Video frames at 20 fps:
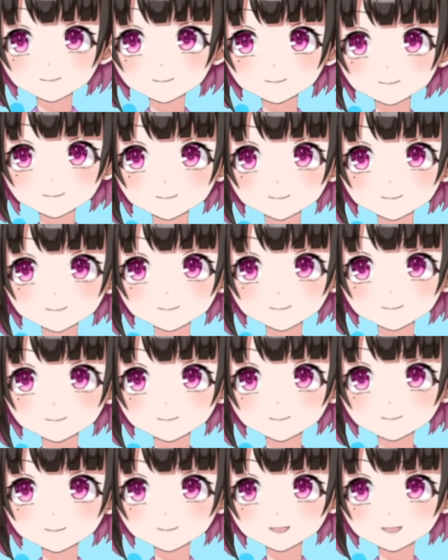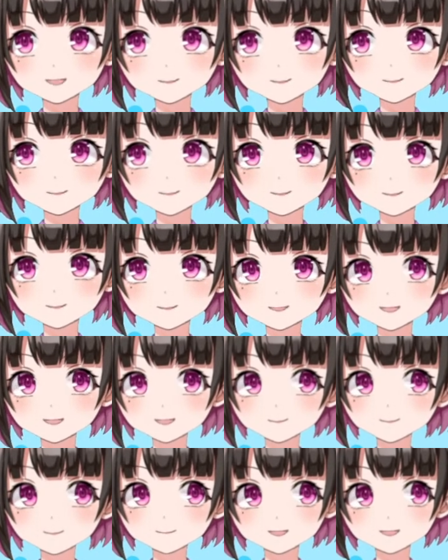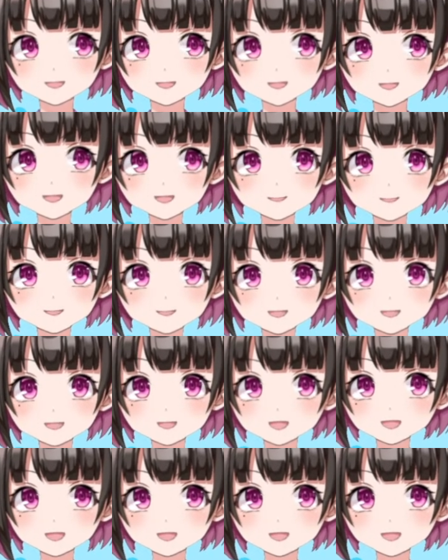や、でも、キャプテンですしね。